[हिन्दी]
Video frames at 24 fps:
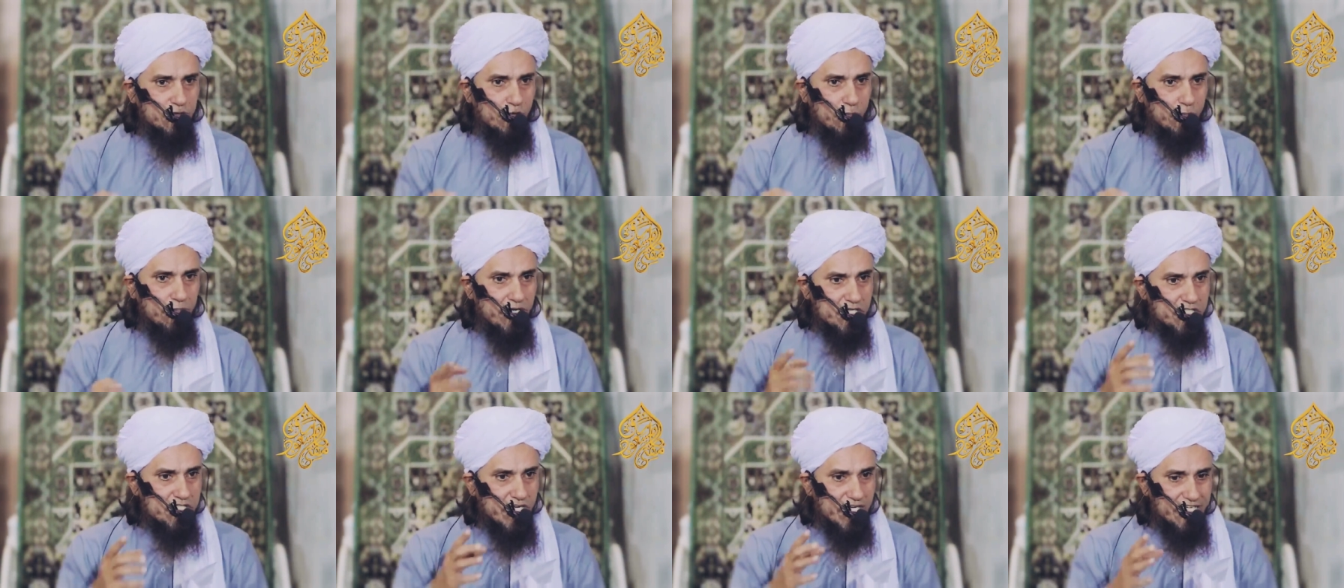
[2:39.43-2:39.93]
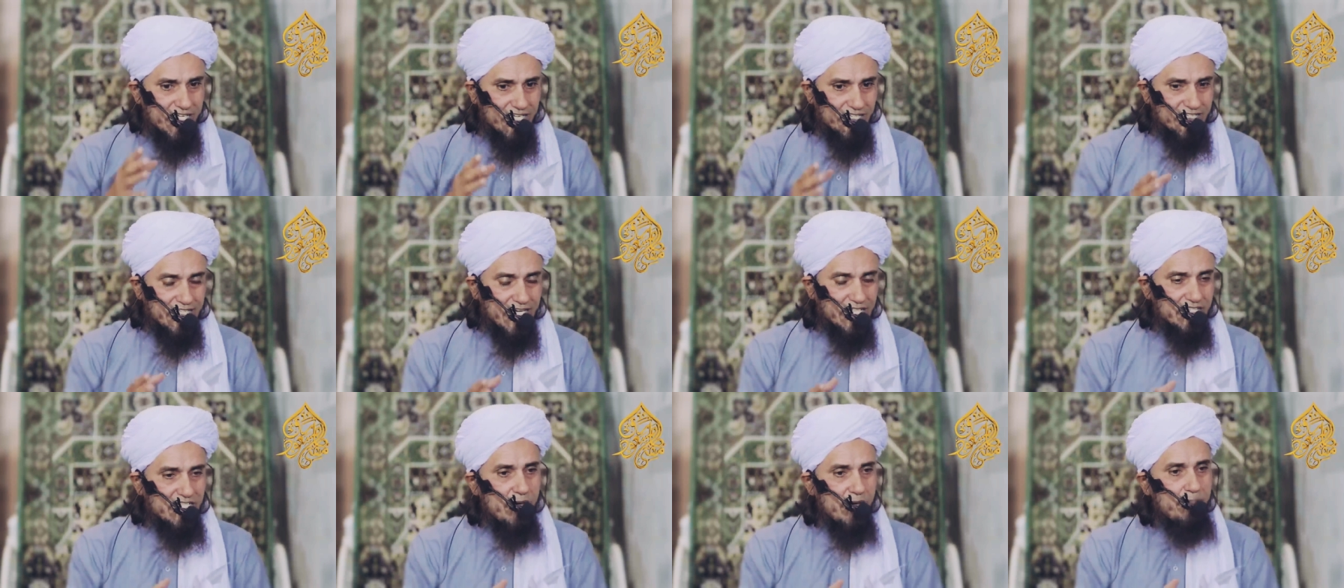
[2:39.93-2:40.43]
तो फिर
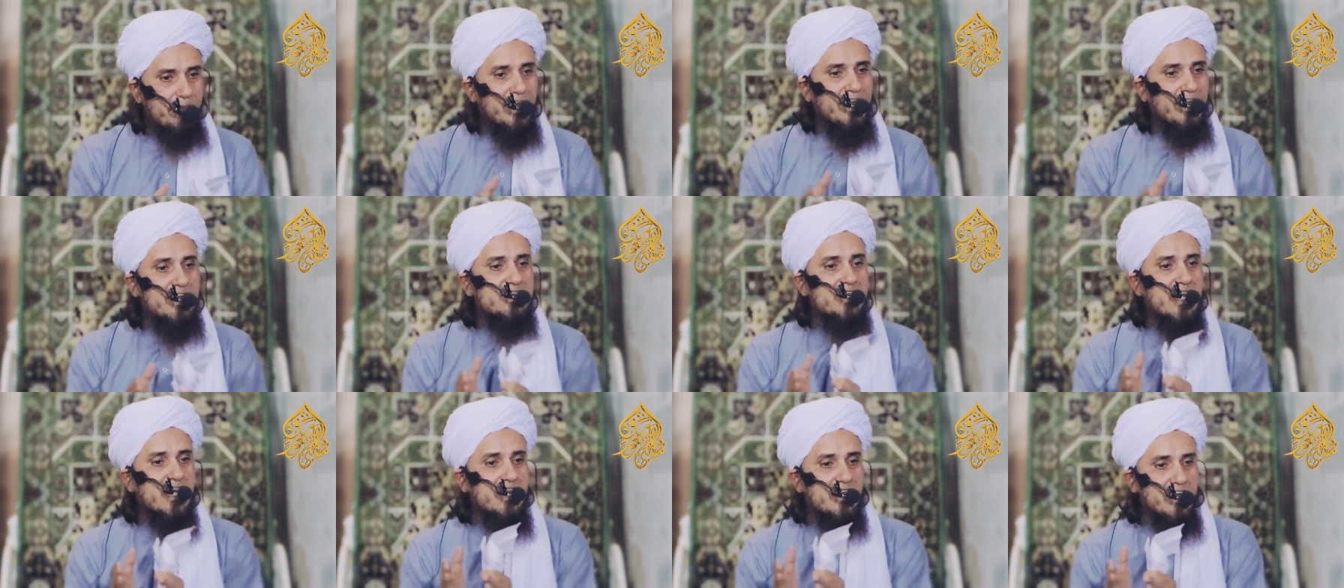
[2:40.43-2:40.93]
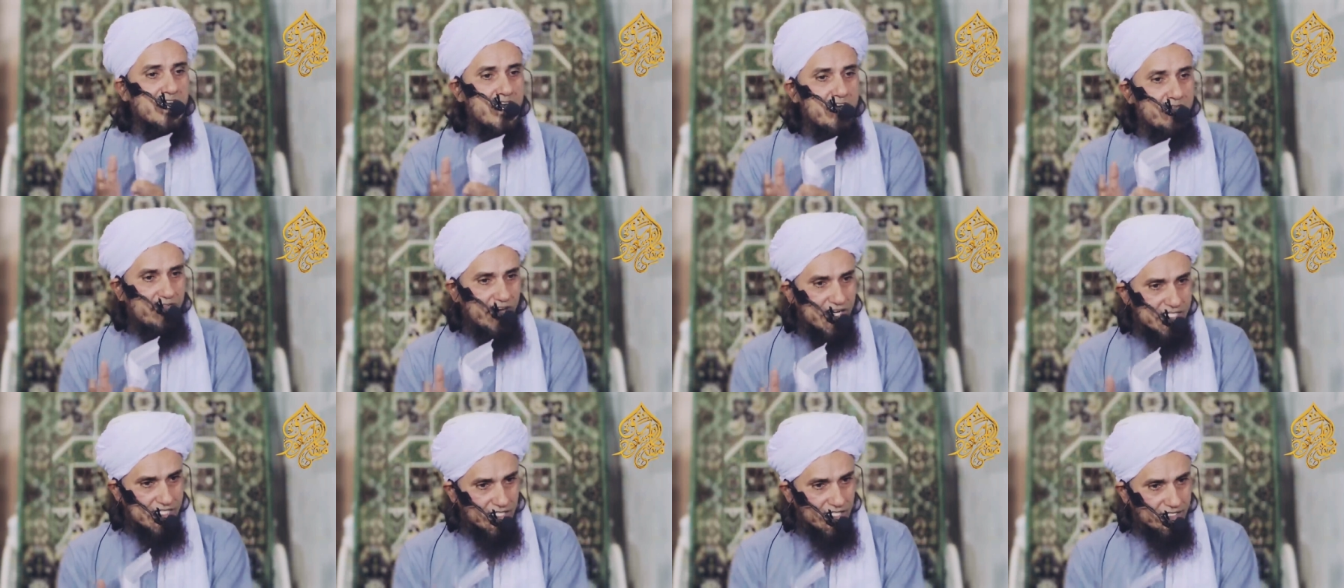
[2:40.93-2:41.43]
शरीयत कहती है पहले जान की
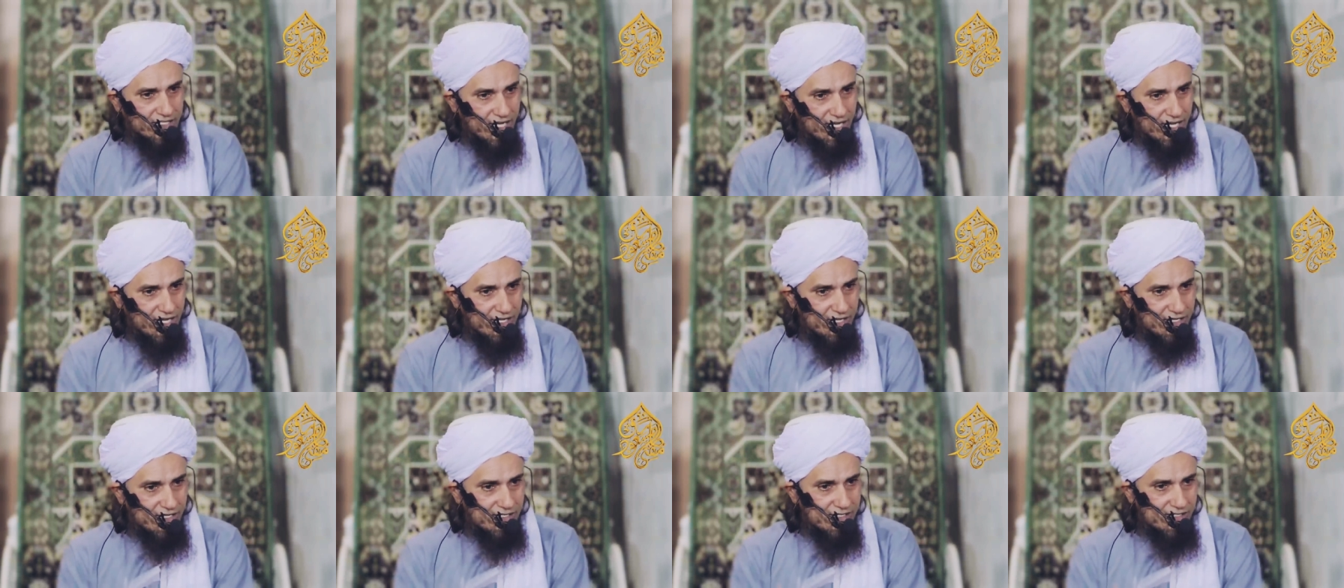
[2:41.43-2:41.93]
हिफाजत है